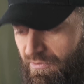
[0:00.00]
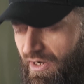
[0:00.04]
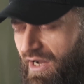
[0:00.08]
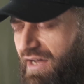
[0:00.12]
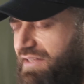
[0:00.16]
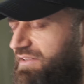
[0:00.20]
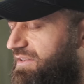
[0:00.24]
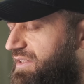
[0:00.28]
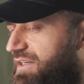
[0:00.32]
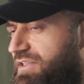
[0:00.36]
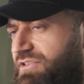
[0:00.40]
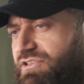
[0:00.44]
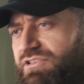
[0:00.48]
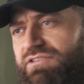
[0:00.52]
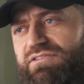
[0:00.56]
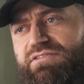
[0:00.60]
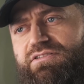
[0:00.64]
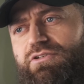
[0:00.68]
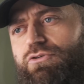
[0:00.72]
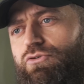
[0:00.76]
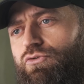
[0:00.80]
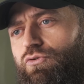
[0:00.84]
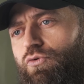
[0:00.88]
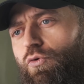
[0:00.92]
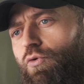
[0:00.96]
отдача
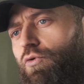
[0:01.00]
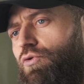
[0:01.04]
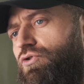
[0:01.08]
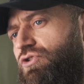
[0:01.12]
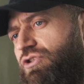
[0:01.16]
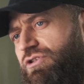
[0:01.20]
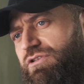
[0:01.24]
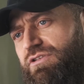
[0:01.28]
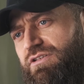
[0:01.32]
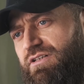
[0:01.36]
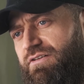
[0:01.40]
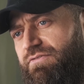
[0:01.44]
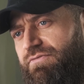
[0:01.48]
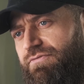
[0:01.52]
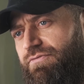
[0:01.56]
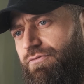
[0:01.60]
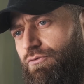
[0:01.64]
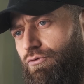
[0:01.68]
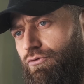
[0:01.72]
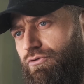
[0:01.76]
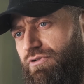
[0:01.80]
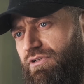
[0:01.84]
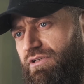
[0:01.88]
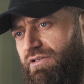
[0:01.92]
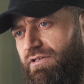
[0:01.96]
встает очень
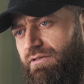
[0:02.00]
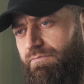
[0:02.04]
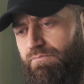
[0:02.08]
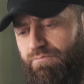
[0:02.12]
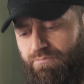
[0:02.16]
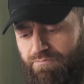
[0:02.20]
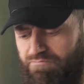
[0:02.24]
комфортная.